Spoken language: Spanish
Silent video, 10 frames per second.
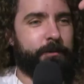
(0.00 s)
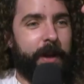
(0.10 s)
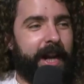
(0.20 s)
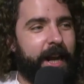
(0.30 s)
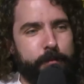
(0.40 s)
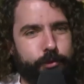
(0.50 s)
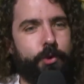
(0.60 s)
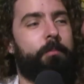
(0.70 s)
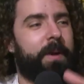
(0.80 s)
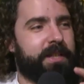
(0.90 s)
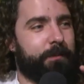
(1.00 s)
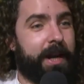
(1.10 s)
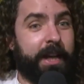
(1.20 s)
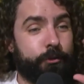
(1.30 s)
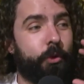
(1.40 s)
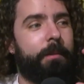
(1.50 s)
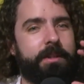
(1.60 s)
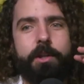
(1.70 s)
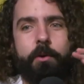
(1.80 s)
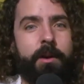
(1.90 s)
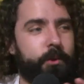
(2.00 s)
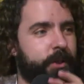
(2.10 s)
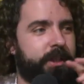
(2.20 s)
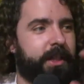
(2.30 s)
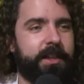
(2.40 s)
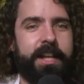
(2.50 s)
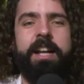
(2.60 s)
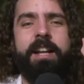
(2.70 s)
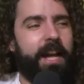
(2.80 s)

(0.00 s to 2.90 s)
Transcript: para que la emoción pase, para que solamente con la voz entiendan